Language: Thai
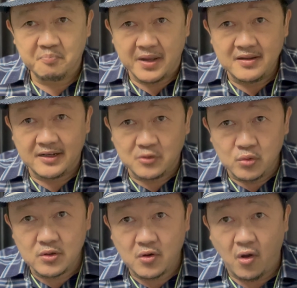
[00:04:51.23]
เป็นเงินทุ
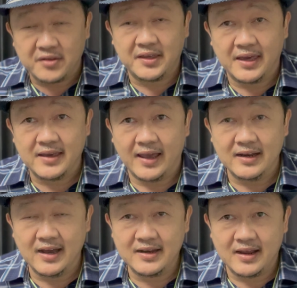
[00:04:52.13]
นก้อนให
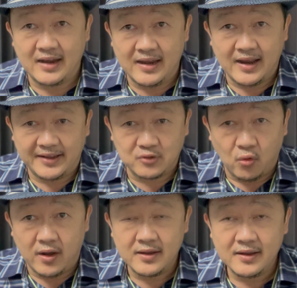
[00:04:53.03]
ญ่ๆเลยนะหลายๆ
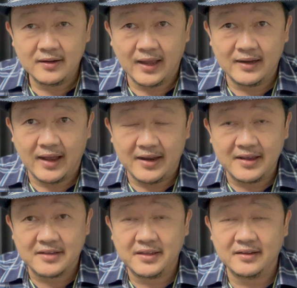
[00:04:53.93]
ตัวหลายๆ
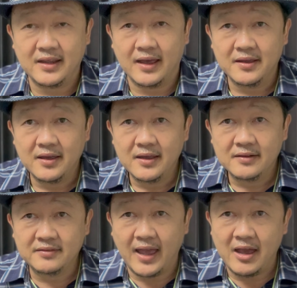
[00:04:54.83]
ลิขสิทธิ์เนี่ย
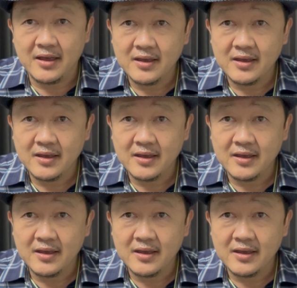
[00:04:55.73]
แต่